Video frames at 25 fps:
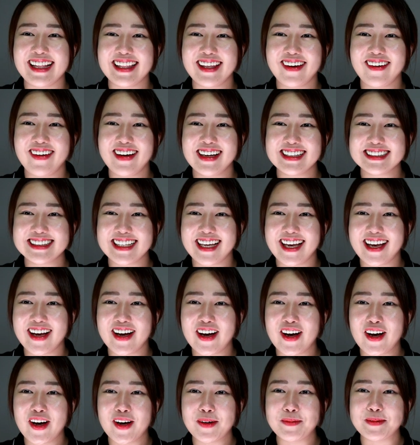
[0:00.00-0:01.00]

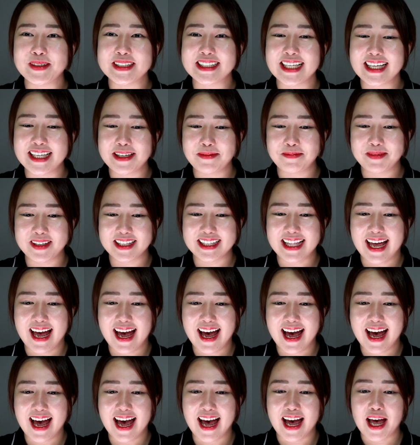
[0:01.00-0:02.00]
안녕하세요
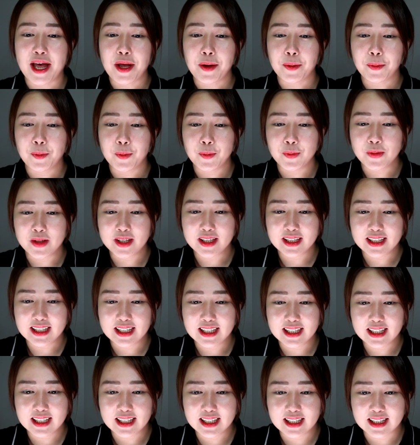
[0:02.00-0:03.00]
미셸입니다
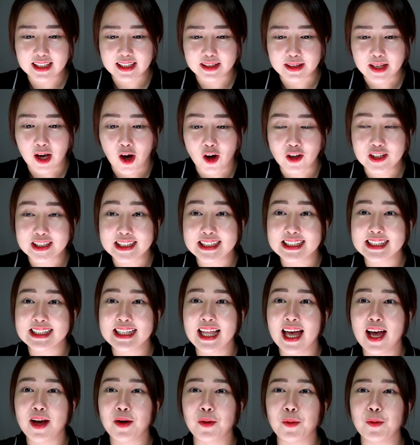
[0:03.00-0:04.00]
오늘은
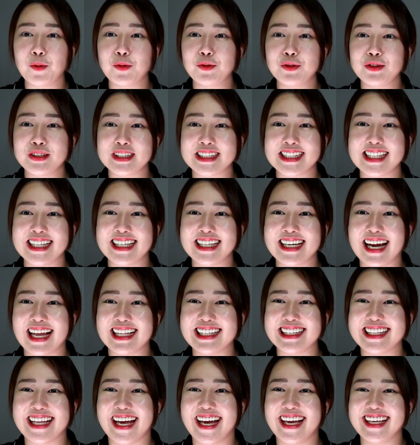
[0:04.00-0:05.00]
어찌나 고운지
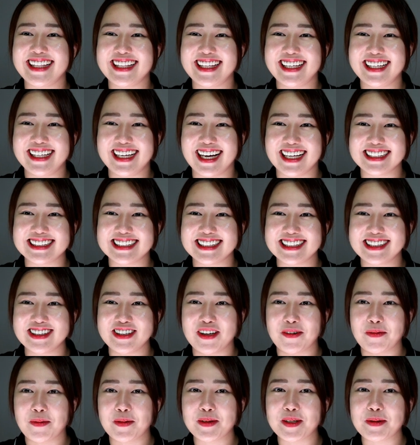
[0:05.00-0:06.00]
라는 아이디를
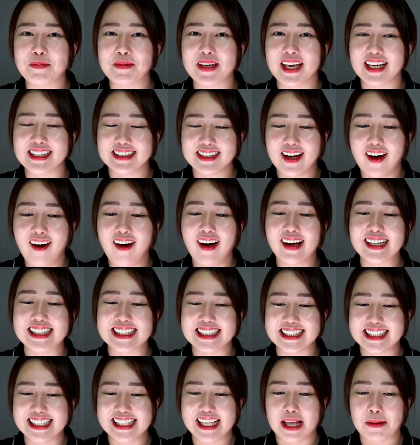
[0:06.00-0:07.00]
가지신
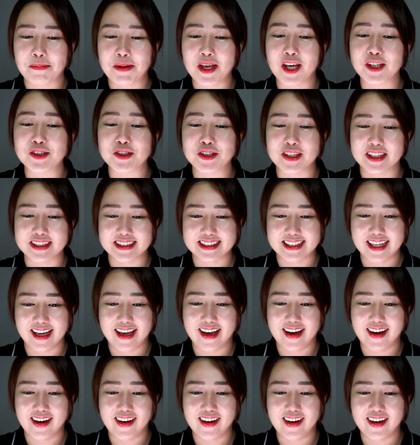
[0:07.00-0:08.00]
어머님께서 글을
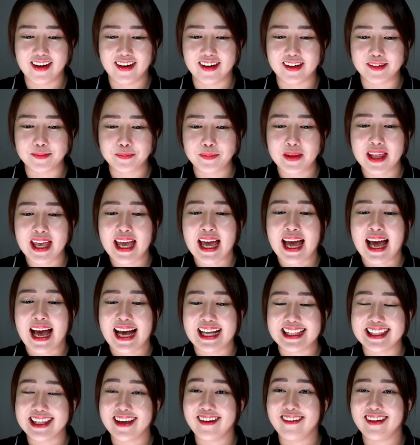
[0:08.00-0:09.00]
남겨주셨어요
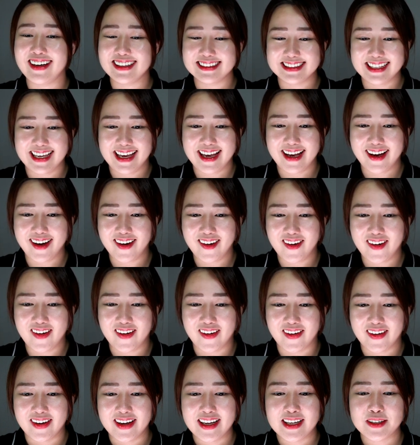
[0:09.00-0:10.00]

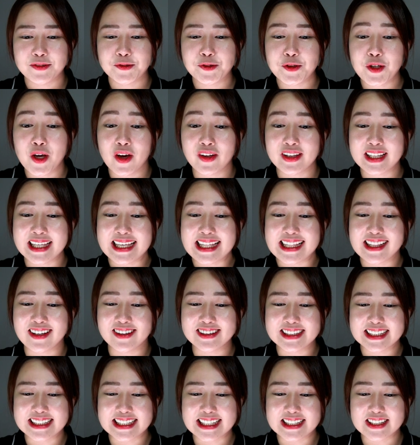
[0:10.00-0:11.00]
안녕하세요 우연히
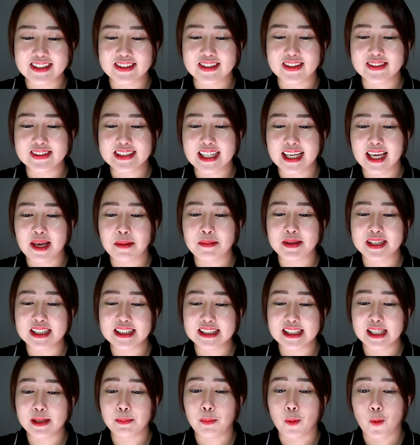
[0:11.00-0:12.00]
인터넷에서 선생님
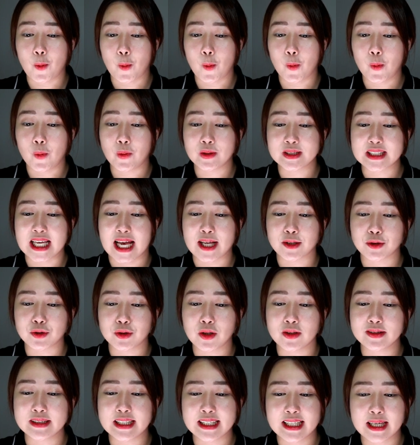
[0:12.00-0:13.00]
글을 보고
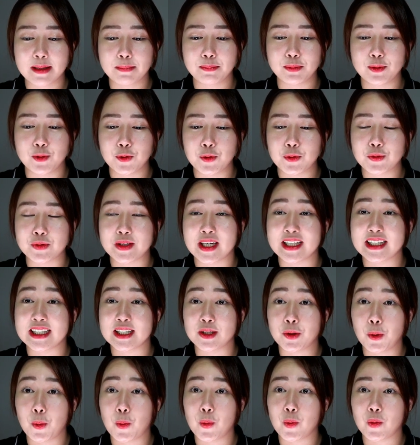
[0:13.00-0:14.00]
자주 선생님 블로그에
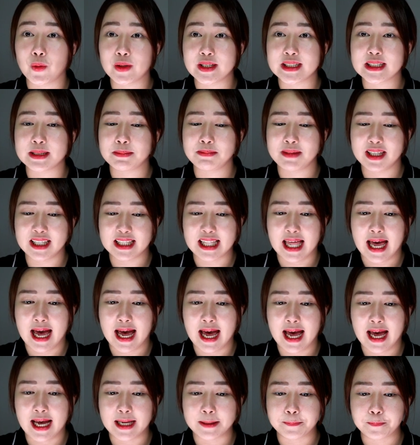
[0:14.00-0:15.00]
들어오고
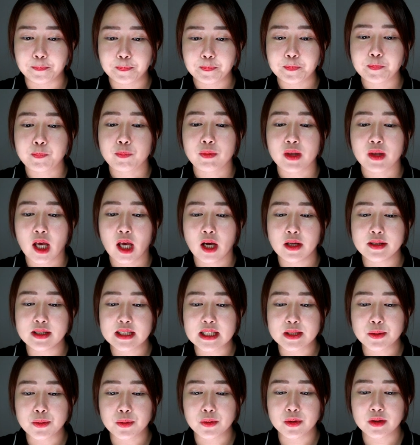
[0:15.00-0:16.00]
있습니다
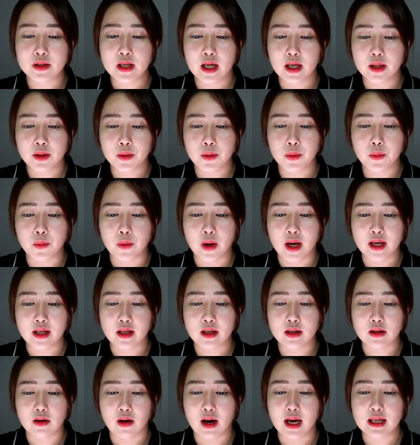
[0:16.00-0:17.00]
현재 초등학교
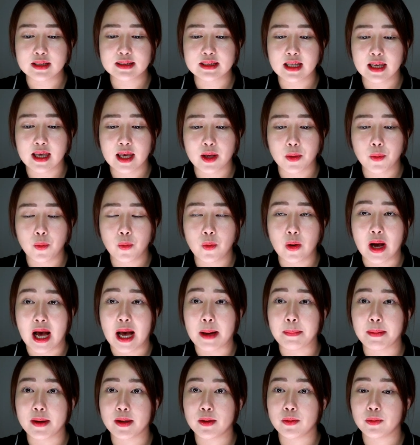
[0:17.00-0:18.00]
5학년 여학생이고
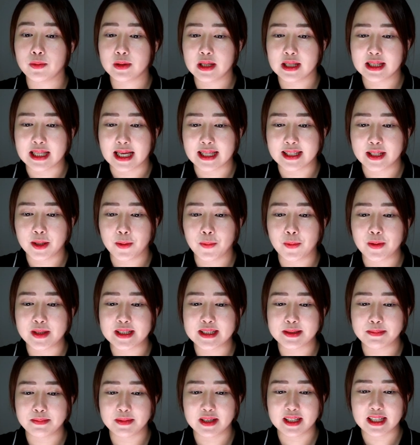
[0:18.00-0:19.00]
아발론에 다니고
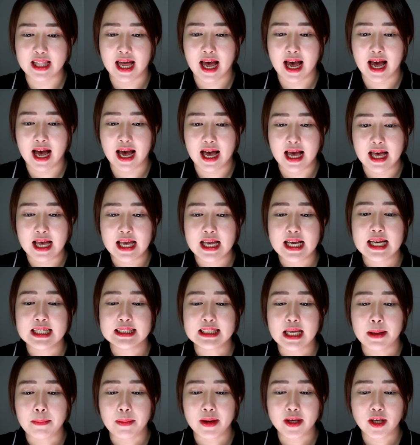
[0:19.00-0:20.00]
있습니다.
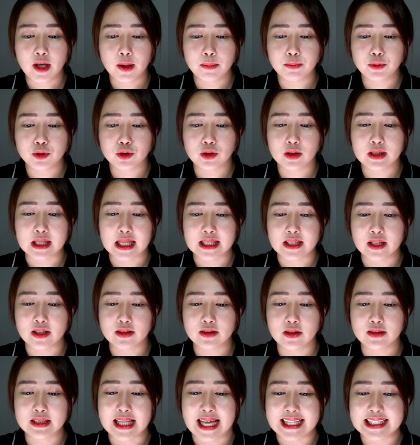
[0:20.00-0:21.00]
3학년부터
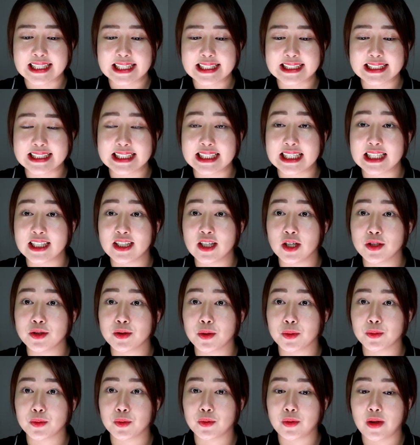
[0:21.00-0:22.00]
다녀서 다닌 지
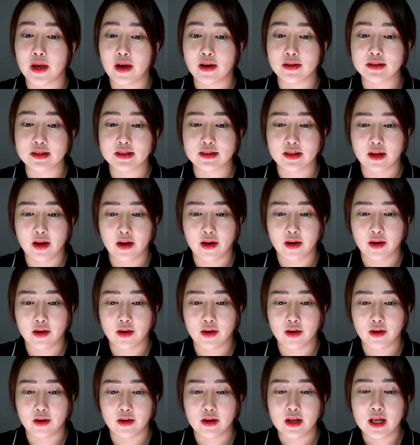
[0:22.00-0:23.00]
2년 정도
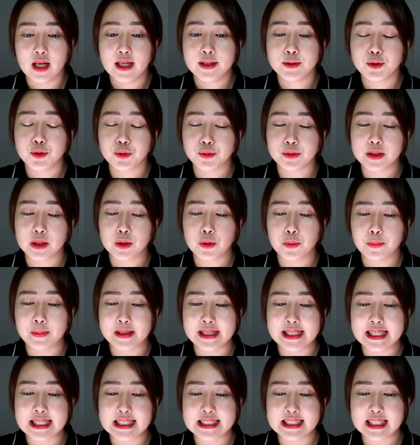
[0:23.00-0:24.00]
되었어요. 숙제도
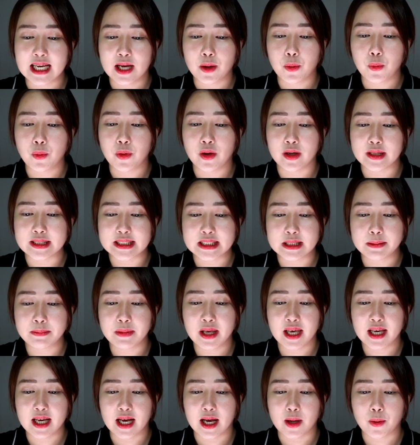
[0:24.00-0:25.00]
밀리지 않고
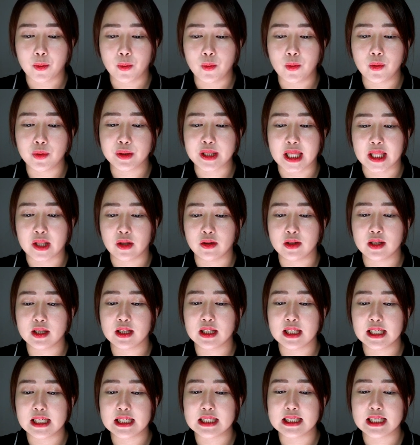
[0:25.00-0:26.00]
열심히 해가고
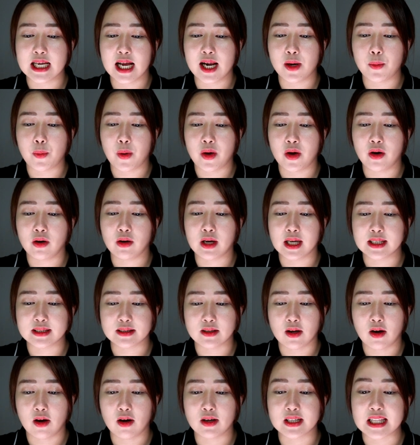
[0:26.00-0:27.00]
단어는 늘 잘
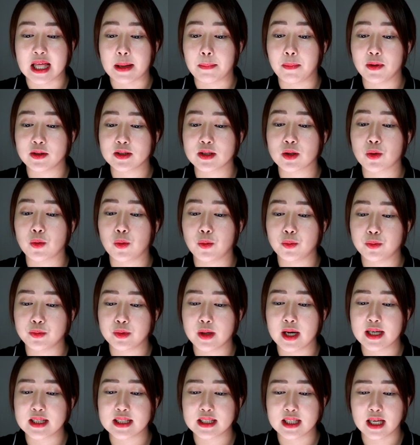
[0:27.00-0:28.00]
외워가서 나머지
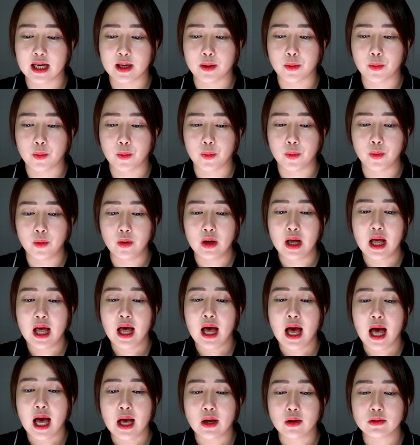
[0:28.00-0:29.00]
공부하지 않고
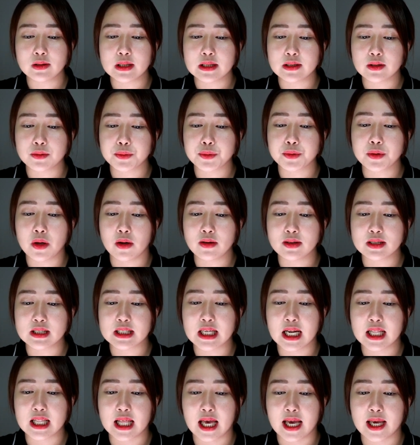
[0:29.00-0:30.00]
학원에서도
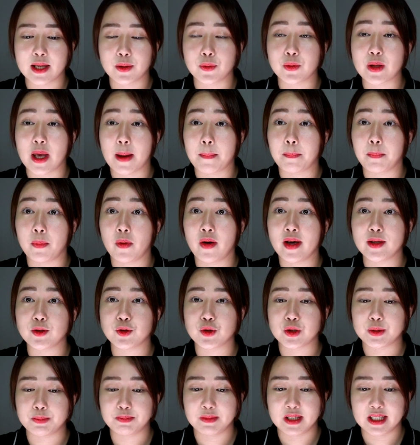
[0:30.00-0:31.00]
성실한 아이로
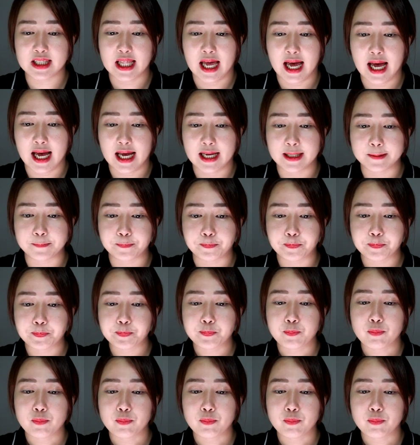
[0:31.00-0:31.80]
예뻐해 주십니다.